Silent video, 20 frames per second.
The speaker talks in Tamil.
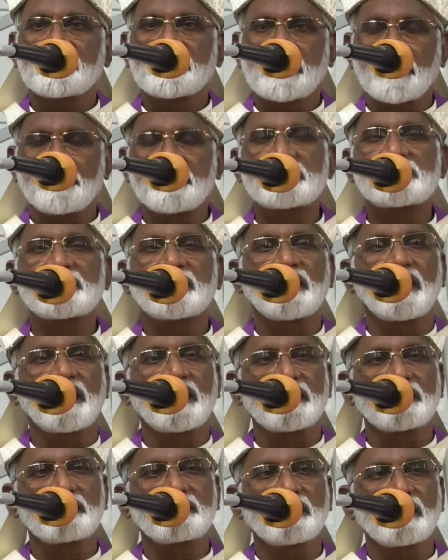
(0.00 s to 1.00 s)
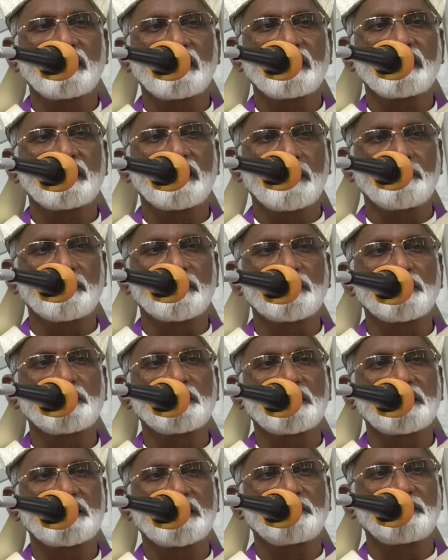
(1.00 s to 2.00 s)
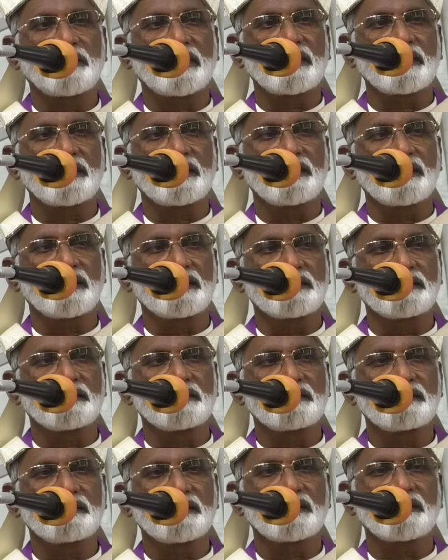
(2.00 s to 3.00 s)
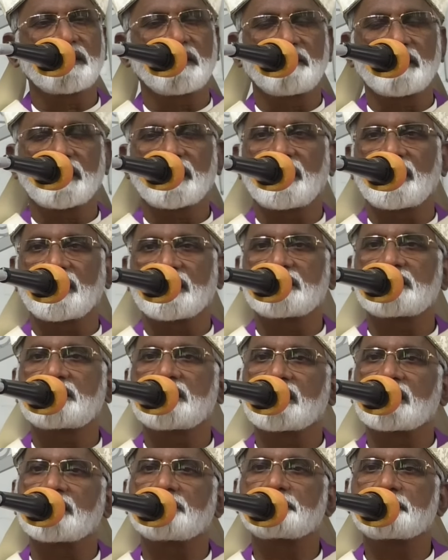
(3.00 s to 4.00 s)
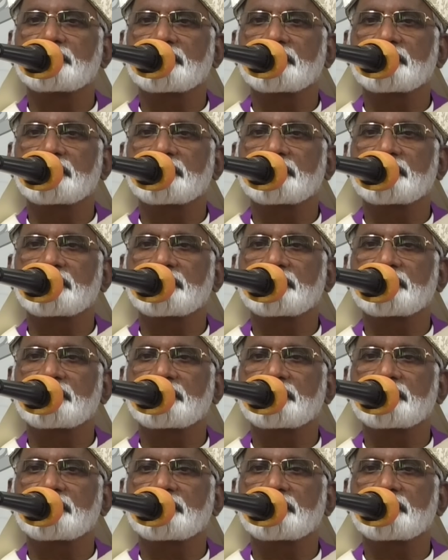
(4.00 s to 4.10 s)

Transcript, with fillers: தபசு காலத்தில் நமக்கு கொடுக்கப்படுகின்றது இந்த தவ காலத்தில்